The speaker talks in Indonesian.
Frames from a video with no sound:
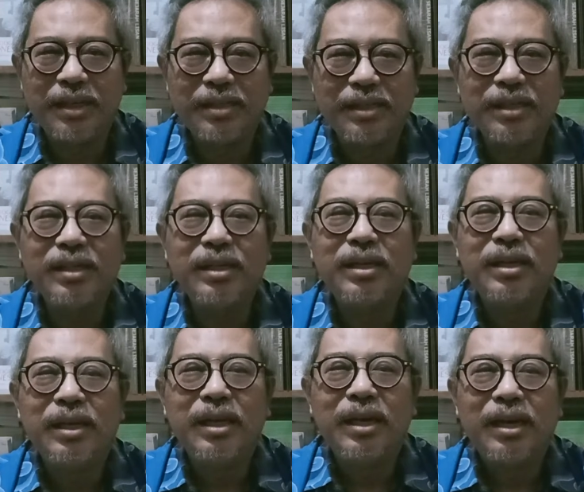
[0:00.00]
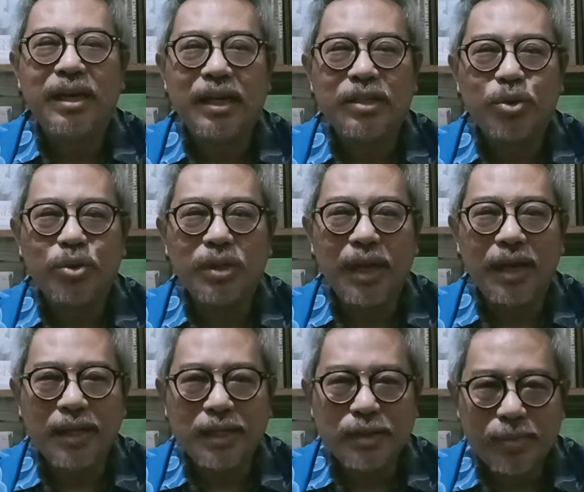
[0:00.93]
Jadi
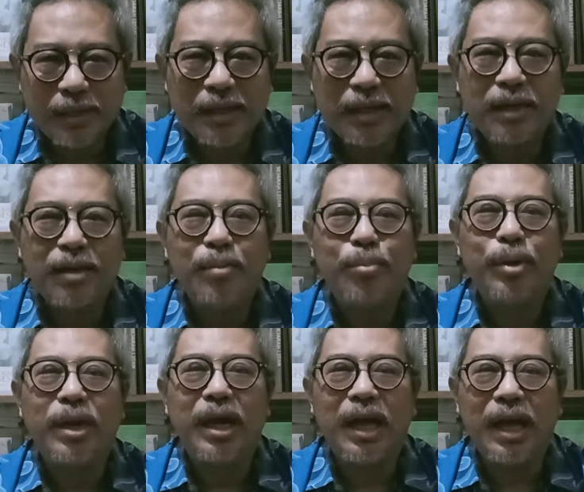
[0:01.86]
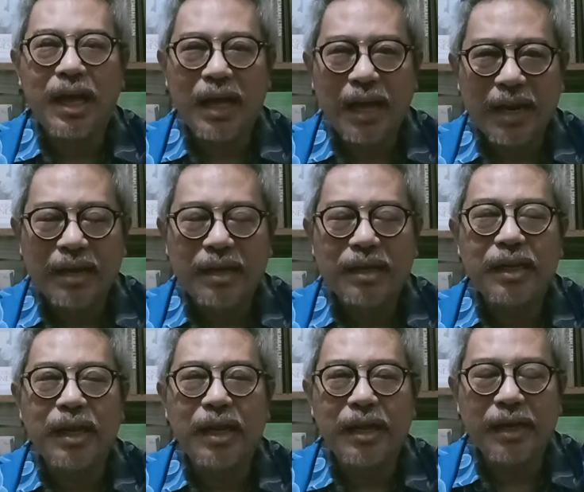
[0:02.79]
nasionalisme berakar
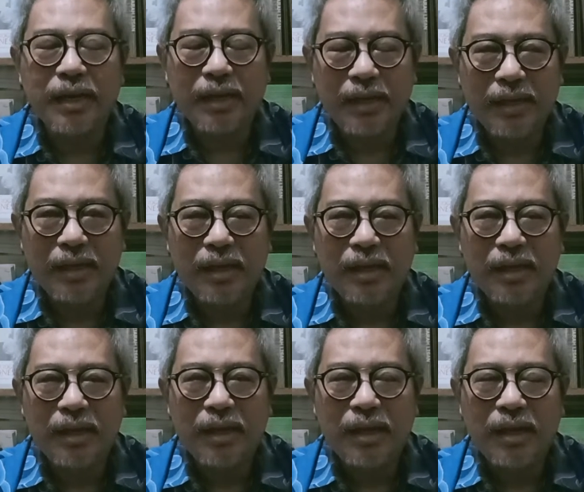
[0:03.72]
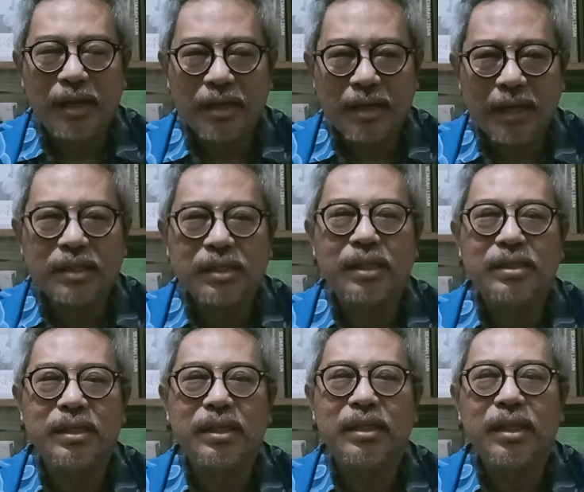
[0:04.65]
dari rasa
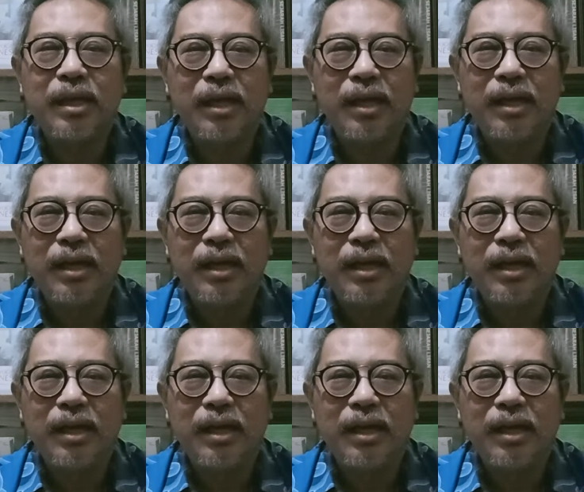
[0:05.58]
cinta